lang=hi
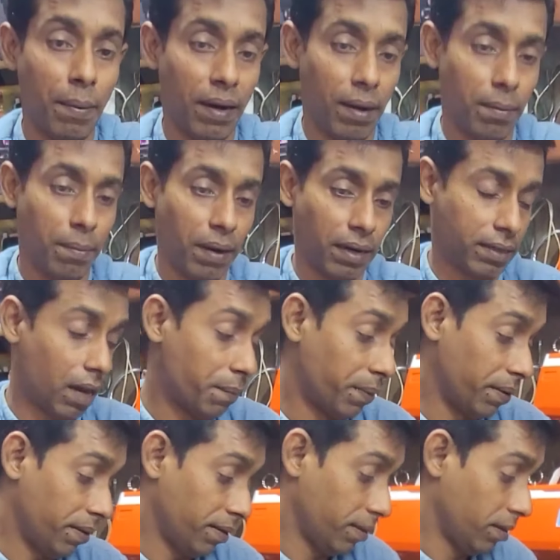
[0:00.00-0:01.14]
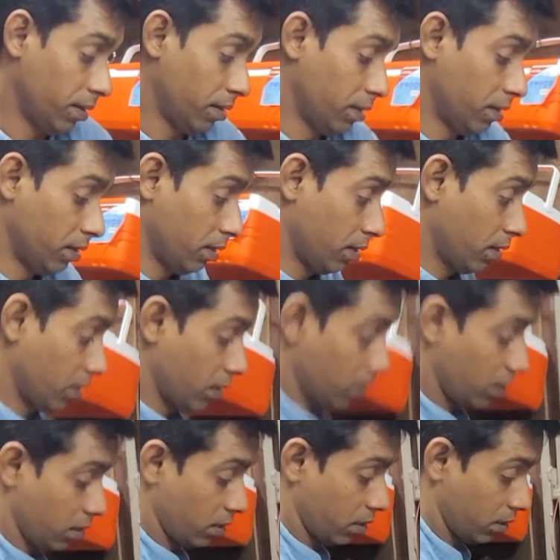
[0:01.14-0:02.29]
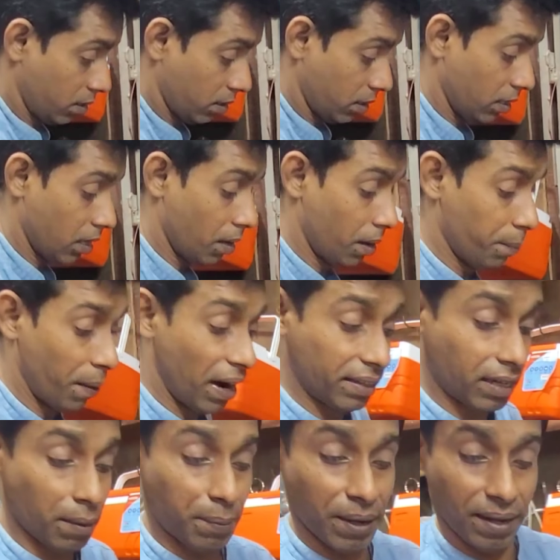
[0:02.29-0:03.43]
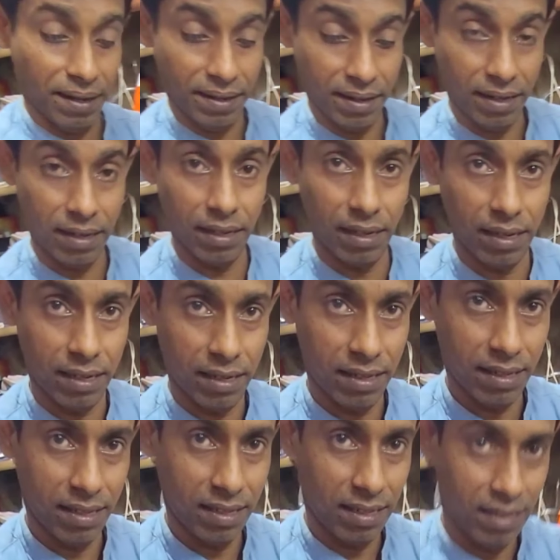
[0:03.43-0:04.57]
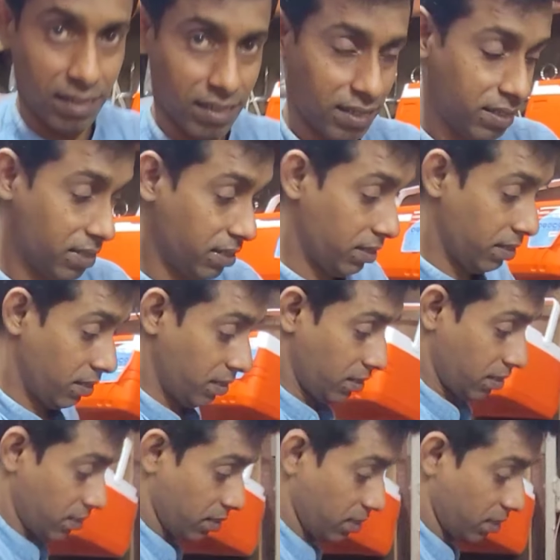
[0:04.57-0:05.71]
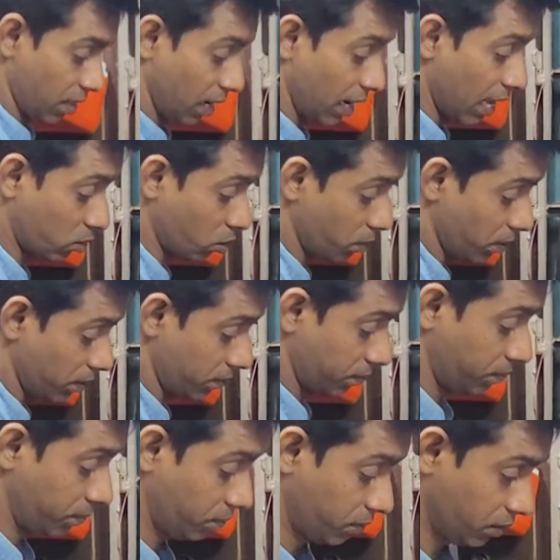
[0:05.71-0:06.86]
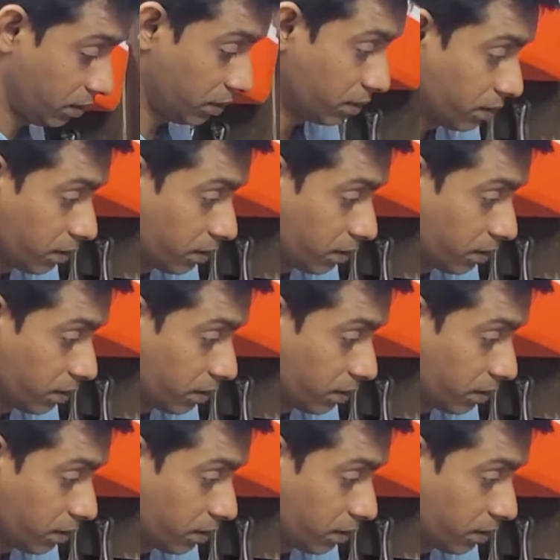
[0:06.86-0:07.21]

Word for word: बहुत अच्छा लग रहा है ये है क्या बार टब है छोटा सा इसका प्राइस क्या है अढ़ाई सौ सो